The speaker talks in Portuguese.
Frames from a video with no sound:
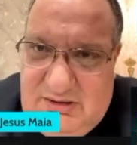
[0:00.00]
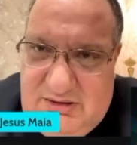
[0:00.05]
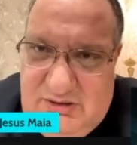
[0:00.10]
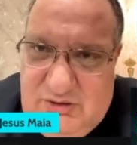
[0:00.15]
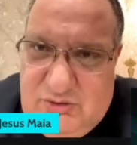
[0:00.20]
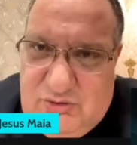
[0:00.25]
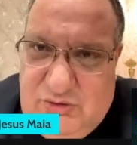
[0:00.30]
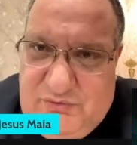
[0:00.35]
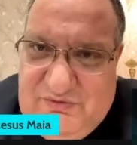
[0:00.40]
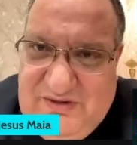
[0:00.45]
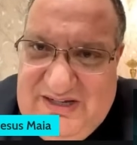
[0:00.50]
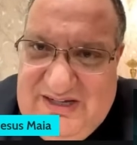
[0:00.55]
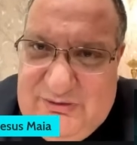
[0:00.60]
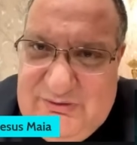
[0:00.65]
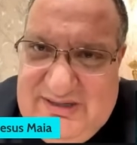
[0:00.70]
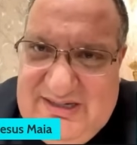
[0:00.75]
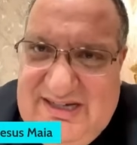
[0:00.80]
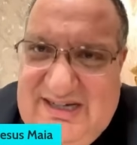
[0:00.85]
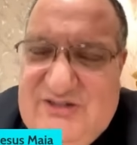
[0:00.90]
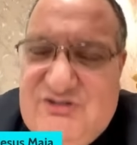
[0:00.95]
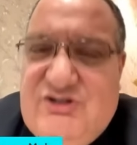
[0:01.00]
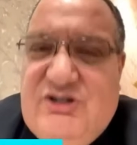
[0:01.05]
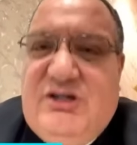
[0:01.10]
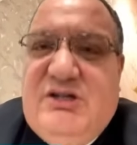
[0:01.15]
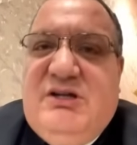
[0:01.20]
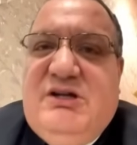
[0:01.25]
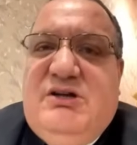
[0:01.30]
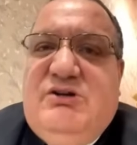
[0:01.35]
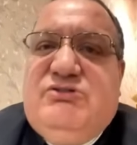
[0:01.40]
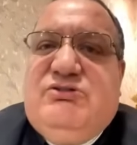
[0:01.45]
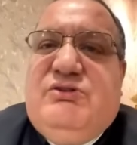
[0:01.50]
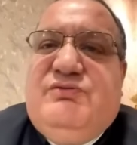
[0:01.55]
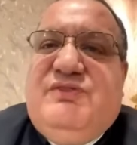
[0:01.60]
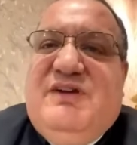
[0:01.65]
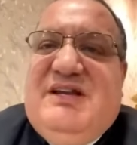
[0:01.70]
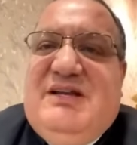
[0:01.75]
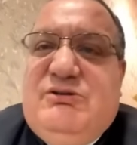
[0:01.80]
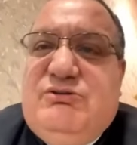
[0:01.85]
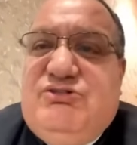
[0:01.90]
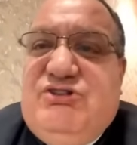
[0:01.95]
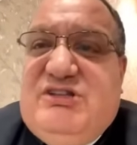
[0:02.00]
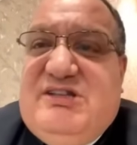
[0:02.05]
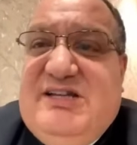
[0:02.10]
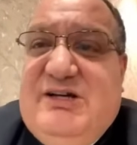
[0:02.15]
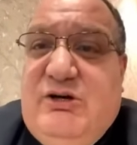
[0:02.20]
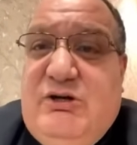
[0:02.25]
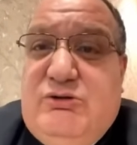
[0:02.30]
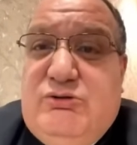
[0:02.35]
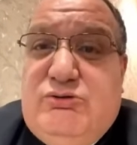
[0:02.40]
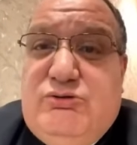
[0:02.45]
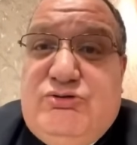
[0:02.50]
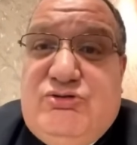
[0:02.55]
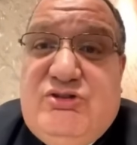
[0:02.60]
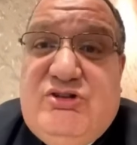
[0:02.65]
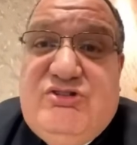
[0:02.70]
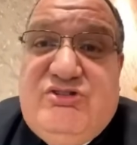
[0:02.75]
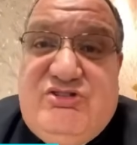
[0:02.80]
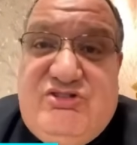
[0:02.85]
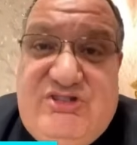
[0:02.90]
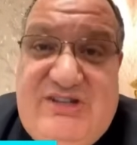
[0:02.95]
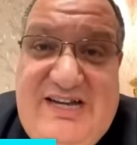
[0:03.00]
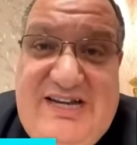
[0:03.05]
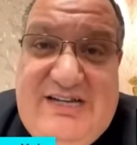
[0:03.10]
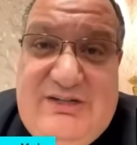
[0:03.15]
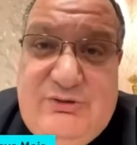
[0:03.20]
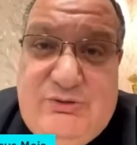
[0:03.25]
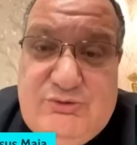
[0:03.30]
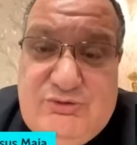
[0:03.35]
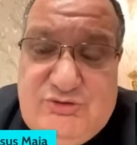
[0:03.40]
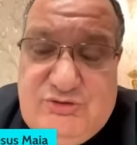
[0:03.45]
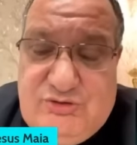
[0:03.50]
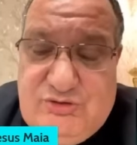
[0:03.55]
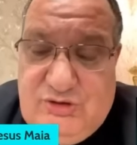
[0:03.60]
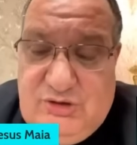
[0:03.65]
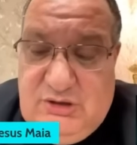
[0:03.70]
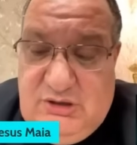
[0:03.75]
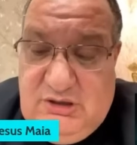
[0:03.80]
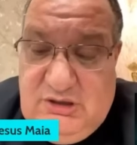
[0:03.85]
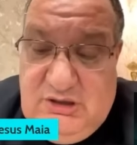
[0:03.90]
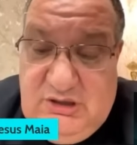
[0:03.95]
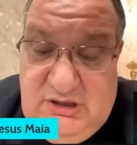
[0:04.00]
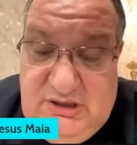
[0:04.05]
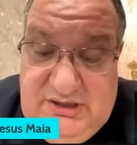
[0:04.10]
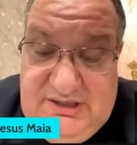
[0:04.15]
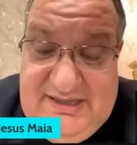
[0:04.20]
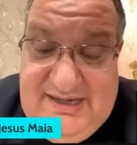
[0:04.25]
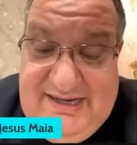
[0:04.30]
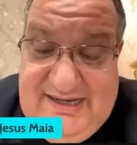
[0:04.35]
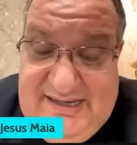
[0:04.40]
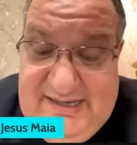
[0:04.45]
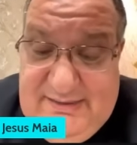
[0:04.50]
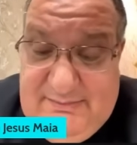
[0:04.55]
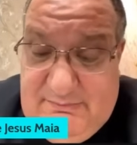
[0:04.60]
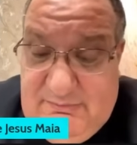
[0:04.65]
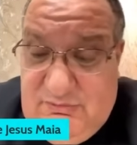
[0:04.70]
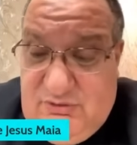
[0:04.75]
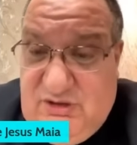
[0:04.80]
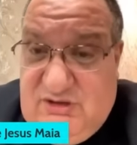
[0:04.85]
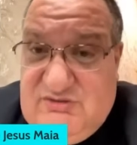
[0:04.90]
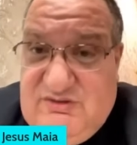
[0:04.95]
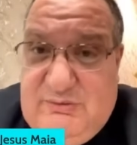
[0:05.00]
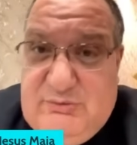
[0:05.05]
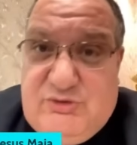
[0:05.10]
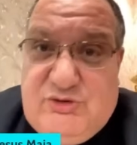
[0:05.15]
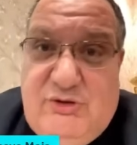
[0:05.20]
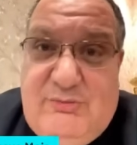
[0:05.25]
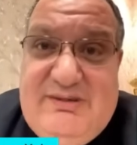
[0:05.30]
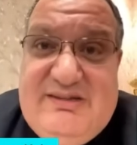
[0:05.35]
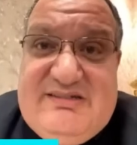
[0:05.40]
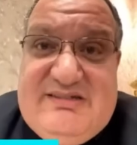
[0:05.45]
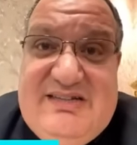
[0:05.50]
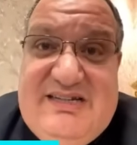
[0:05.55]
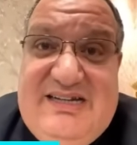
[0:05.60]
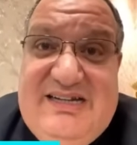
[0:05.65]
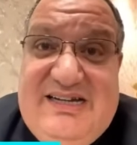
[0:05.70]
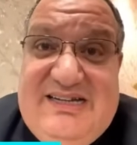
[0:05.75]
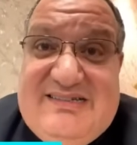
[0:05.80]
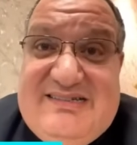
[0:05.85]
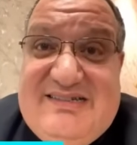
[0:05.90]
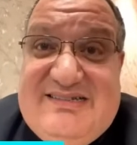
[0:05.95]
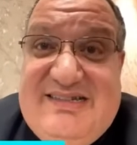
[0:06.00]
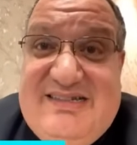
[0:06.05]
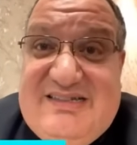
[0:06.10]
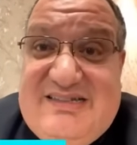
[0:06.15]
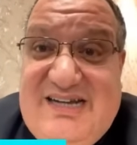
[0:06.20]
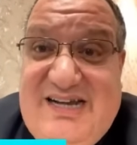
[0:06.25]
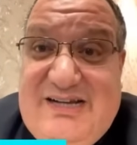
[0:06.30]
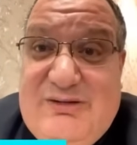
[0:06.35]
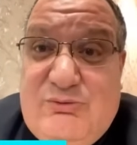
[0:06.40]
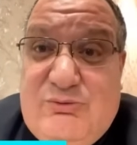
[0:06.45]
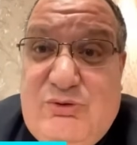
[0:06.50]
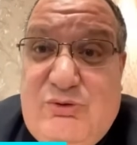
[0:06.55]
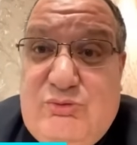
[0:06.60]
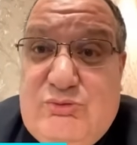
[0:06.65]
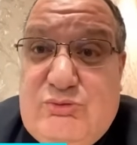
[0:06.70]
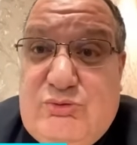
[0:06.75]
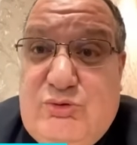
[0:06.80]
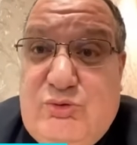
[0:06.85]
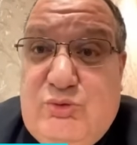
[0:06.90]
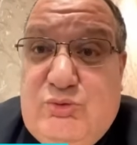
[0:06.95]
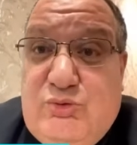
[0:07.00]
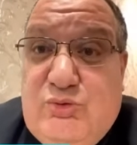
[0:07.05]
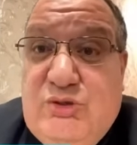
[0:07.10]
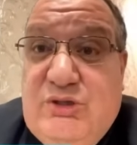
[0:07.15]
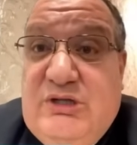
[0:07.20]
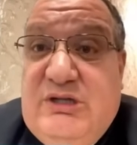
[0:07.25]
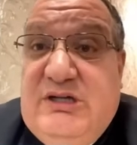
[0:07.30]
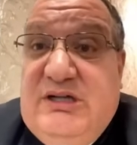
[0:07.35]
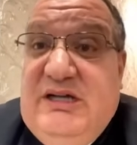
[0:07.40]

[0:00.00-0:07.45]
Eu não estou falando herege. Estou falando de teólogos sérios. E aí nós vemos como as crianças entraram com tudo.